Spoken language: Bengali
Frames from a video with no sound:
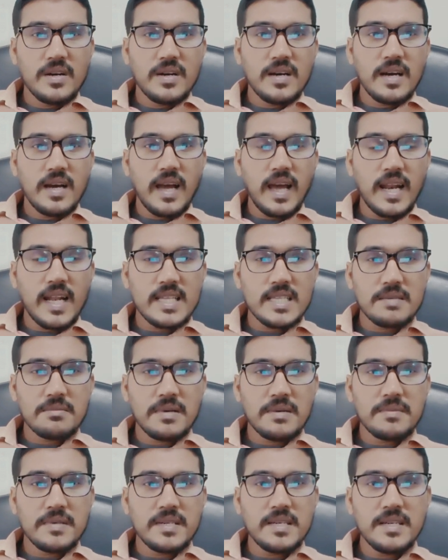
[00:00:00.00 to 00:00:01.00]

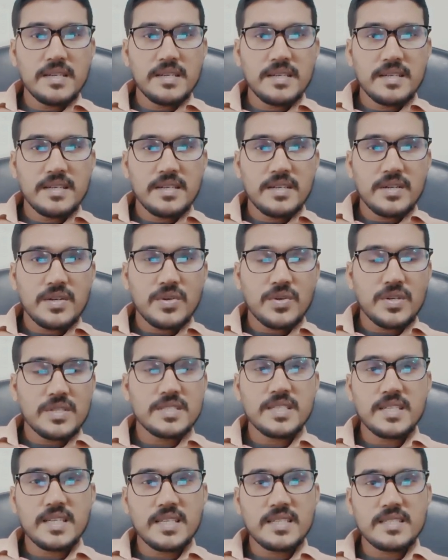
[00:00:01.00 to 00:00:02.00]
আলাদাভাবে
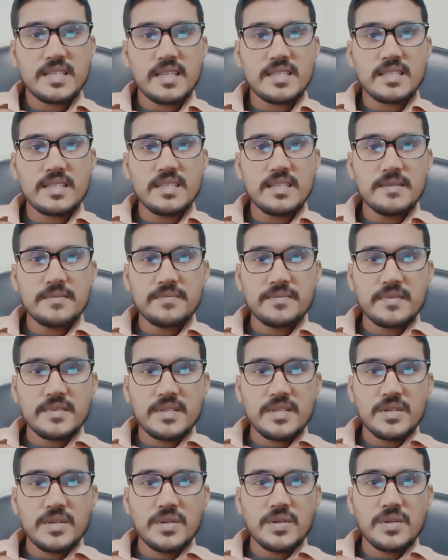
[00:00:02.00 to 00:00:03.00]
কস্টিকের সাথে
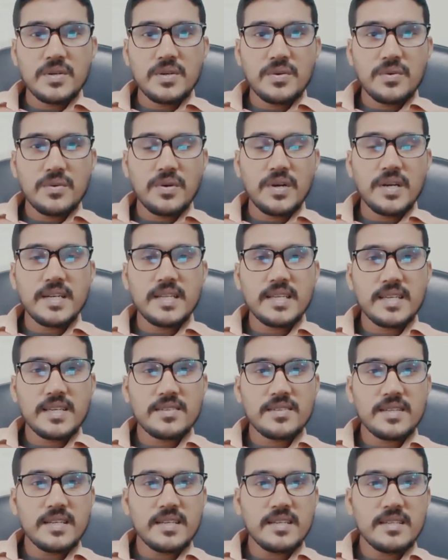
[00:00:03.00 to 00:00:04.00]
ওয়েটিং
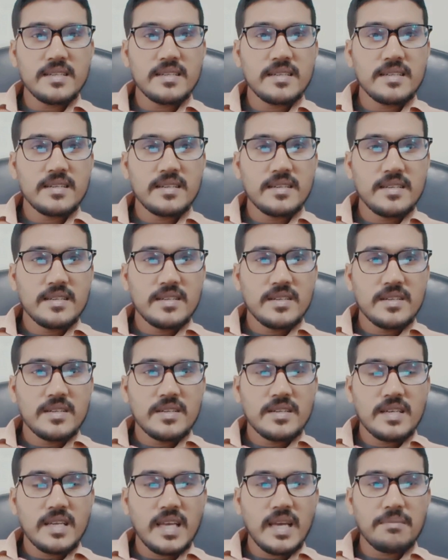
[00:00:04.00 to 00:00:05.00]
এজেন্ট
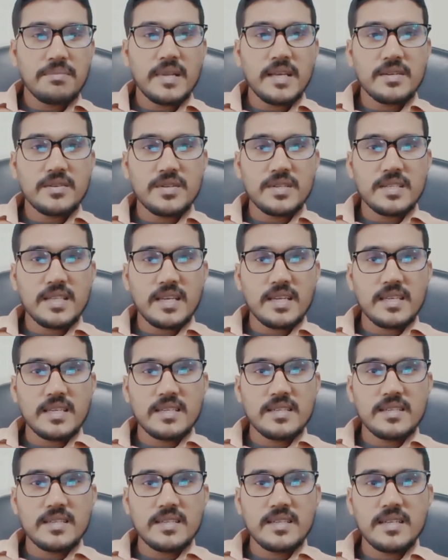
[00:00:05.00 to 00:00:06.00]
অ্যাপ্লাই করে থাকি
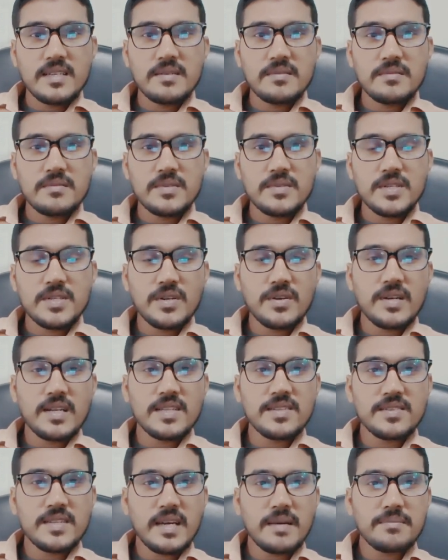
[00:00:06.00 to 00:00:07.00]
মনে করলেন
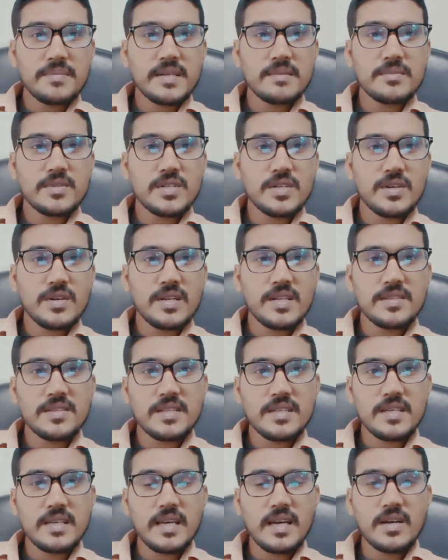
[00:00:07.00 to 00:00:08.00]
যে আপনার মনে করলেন
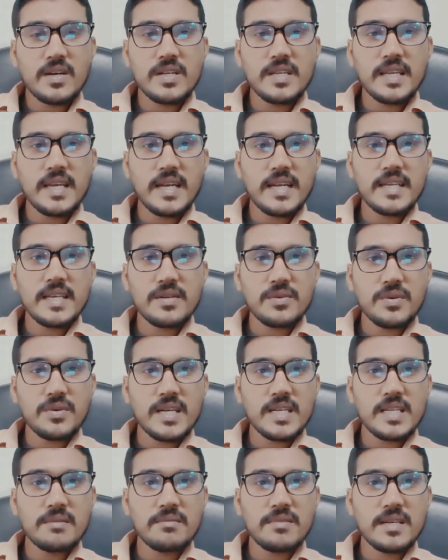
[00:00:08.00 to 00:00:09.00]
যে এখন ইয়ানের
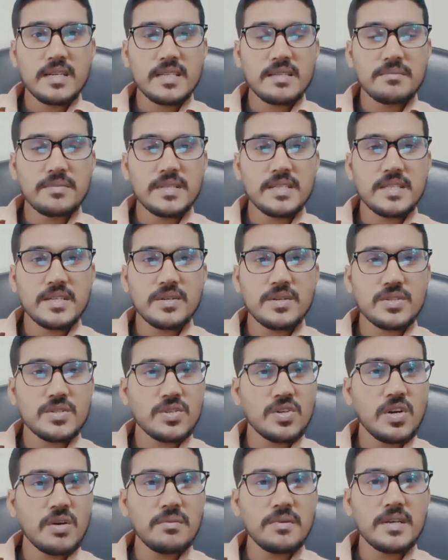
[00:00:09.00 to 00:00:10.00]
ওয়াইটেবিলিটি বৃদ্ধি করতে
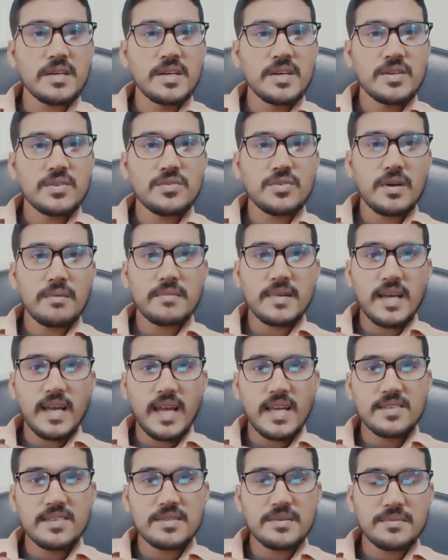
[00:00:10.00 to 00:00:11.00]
হবে তো আমরা
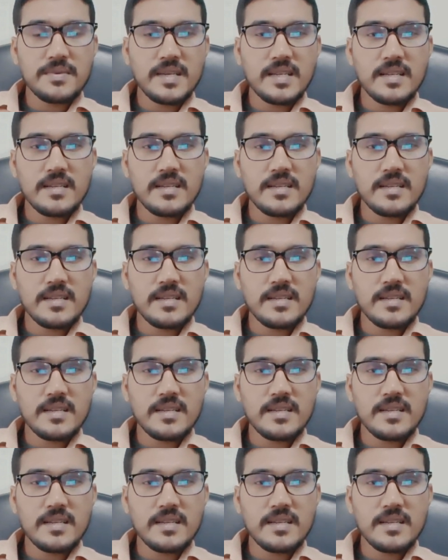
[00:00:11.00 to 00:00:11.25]
হাই জিপিএল